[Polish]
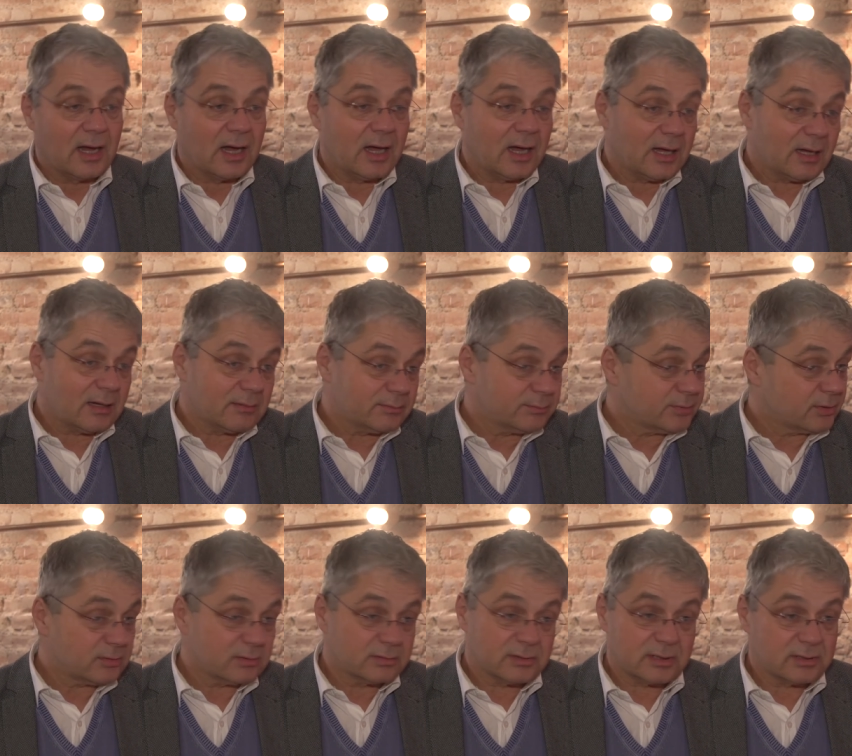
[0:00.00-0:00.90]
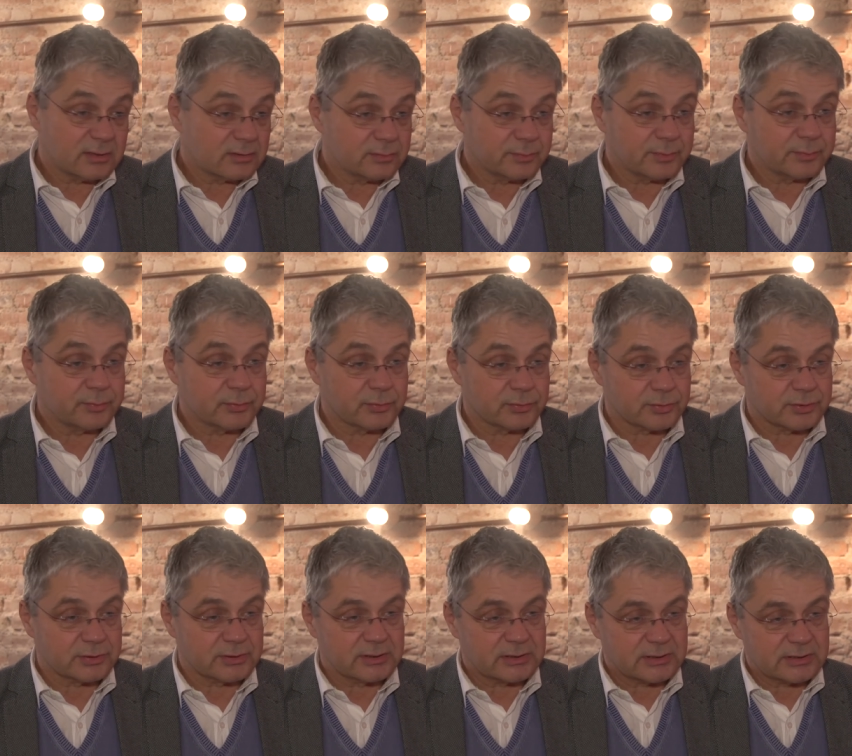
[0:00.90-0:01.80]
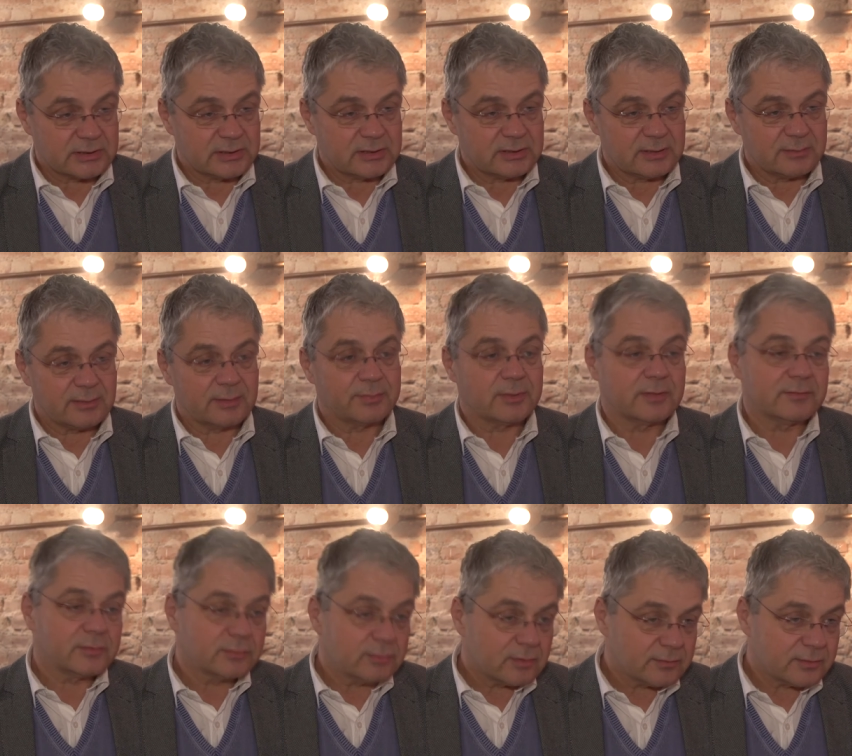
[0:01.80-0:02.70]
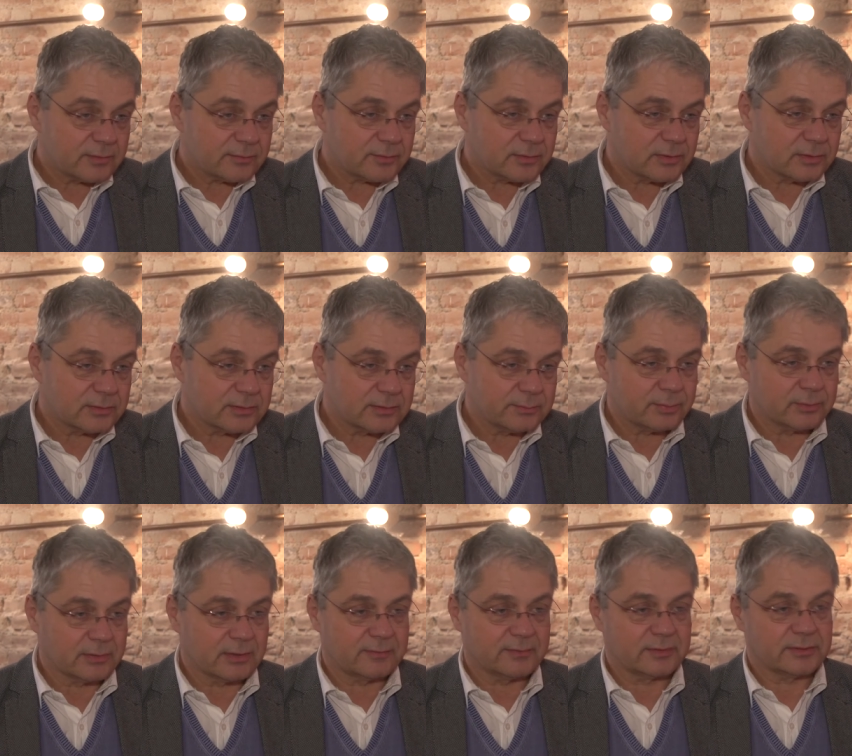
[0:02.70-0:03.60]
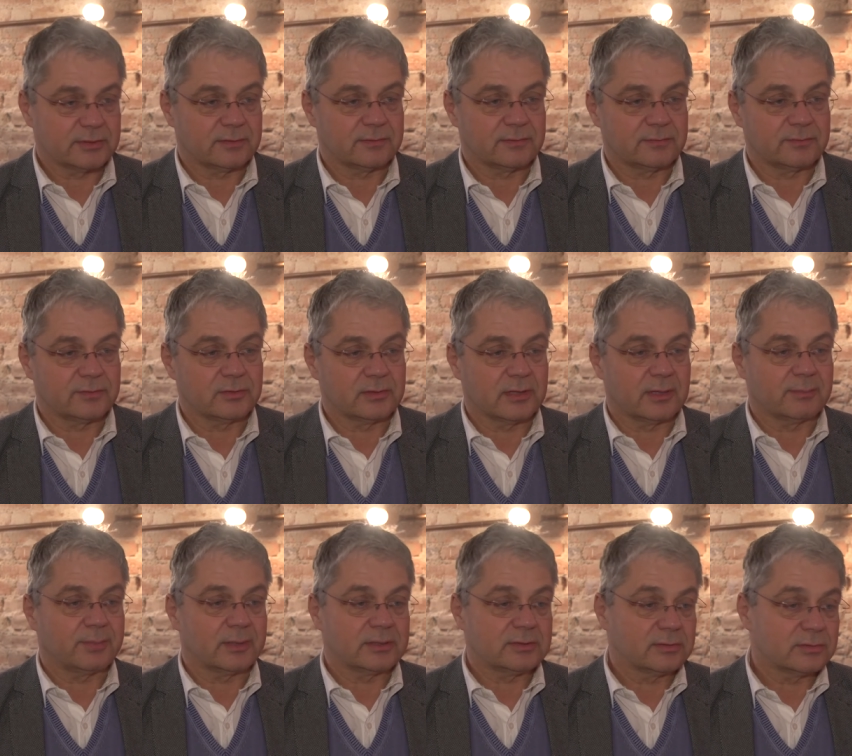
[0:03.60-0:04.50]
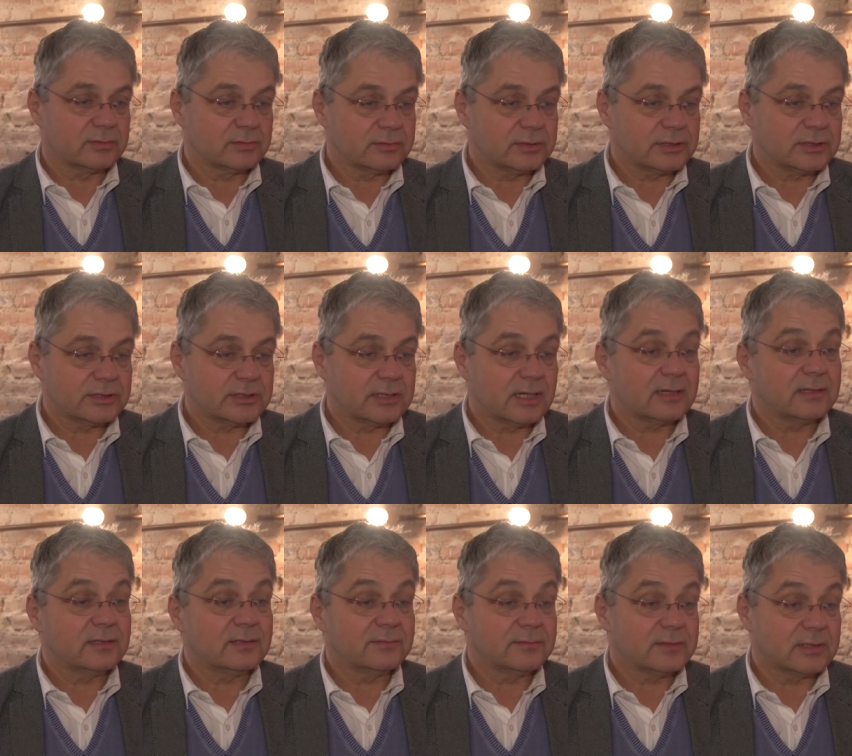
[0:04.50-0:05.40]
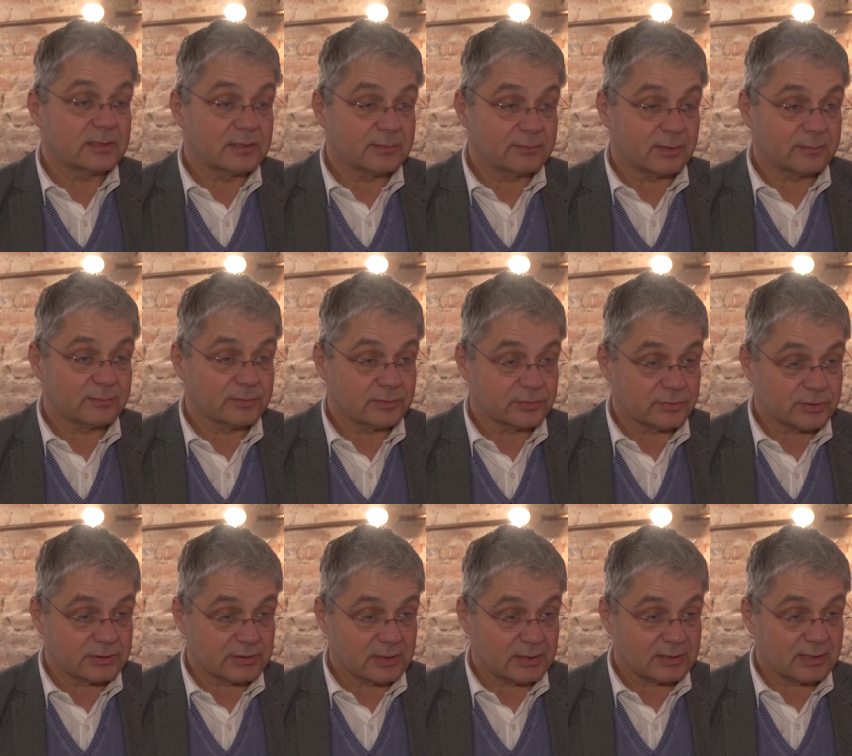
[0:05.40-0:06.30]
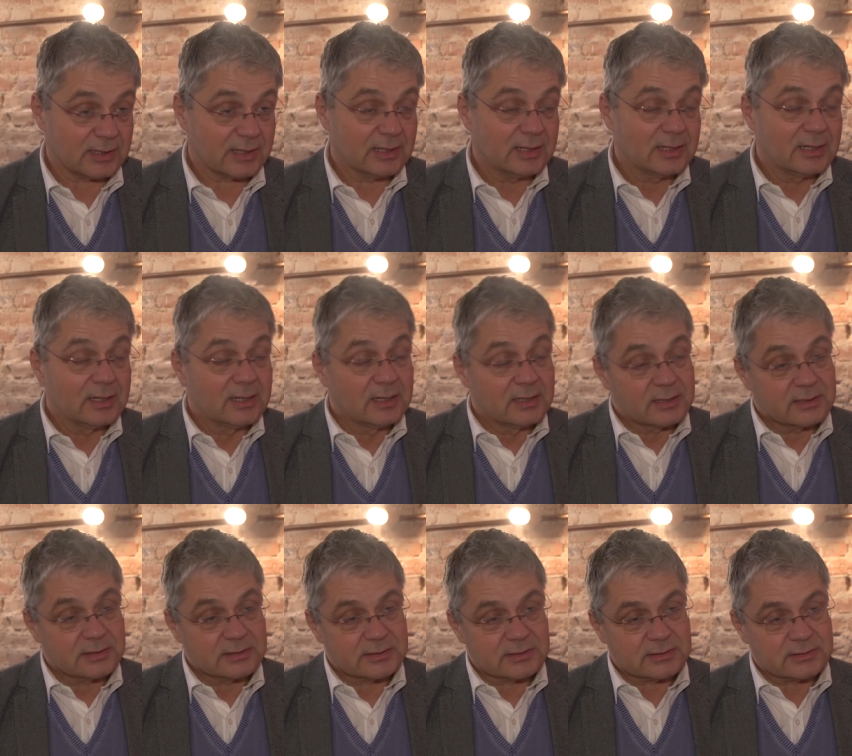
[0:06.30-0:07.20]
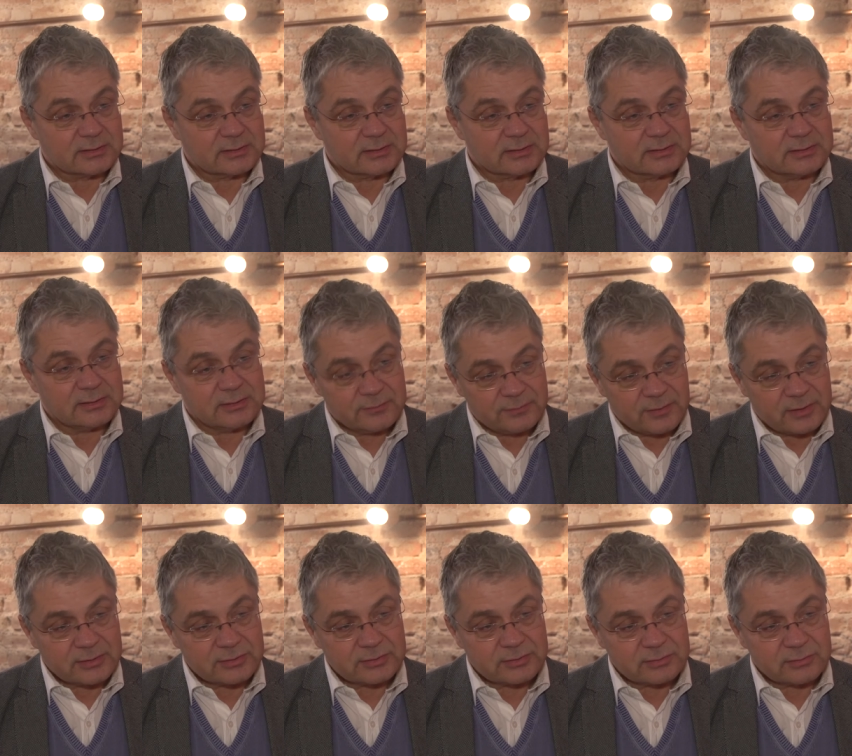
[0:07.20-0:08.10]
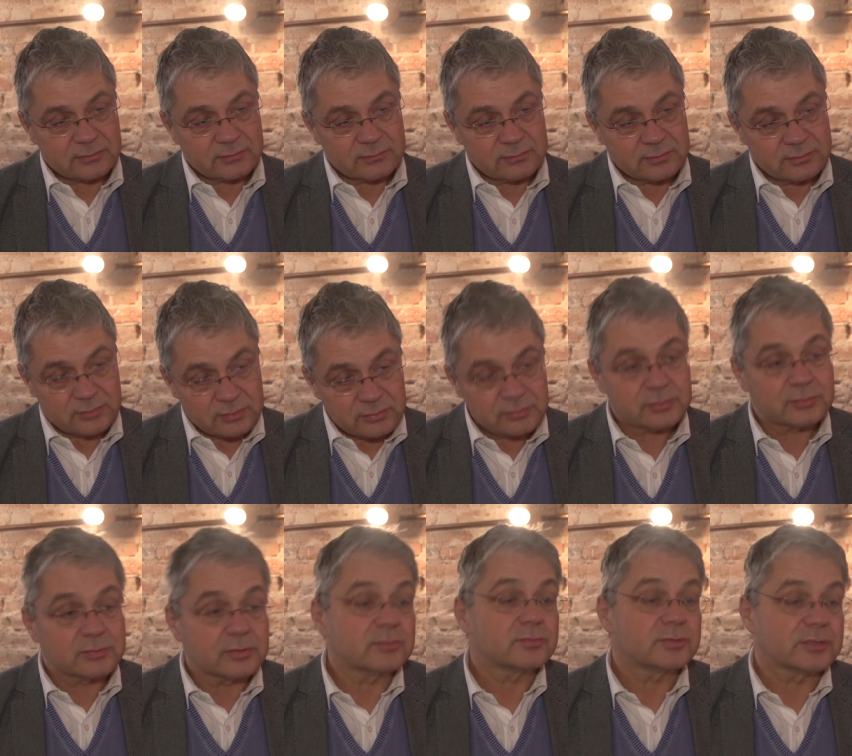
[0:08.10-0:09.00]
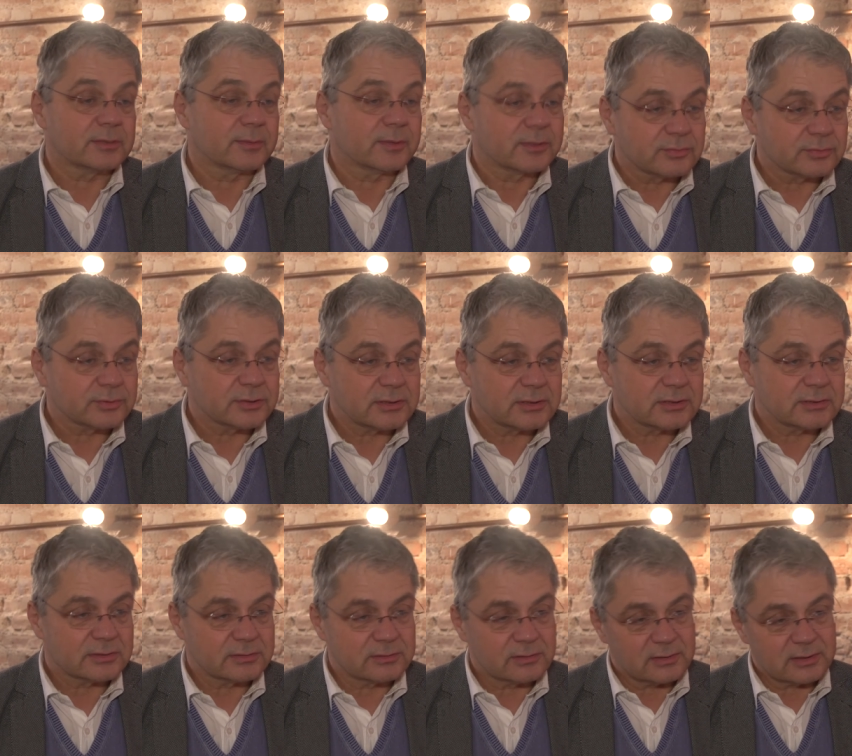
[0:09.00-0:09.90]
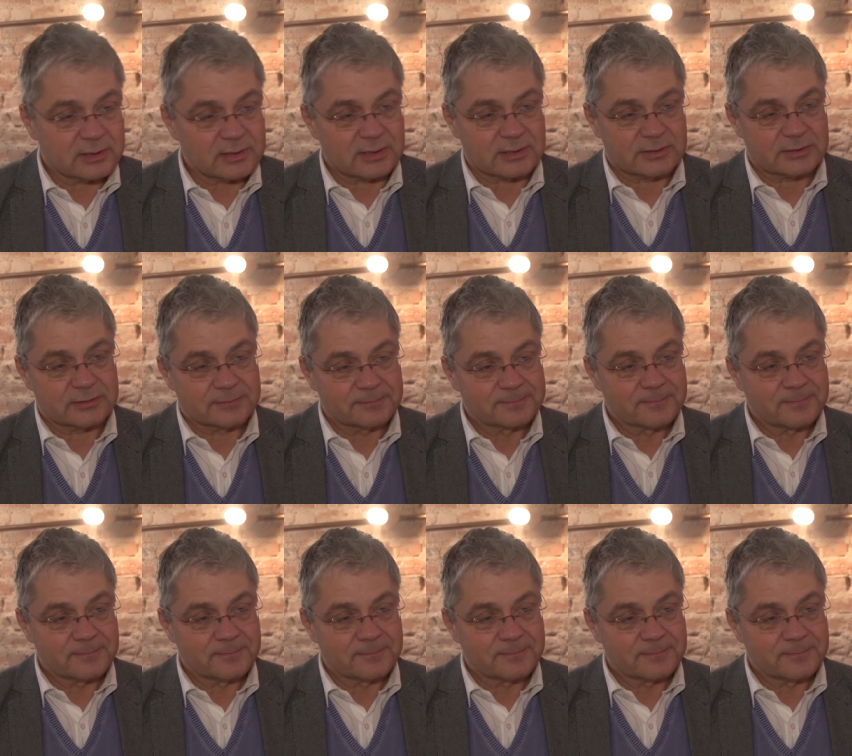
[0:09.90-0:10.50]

A biologia nie lubi próżni. Jeżeli nie ma prawidłowej flory, pojawia się flora patologiczna i wtedy mamy do czynienia z infekcją, no, z którą trzeba już iść do lekarza.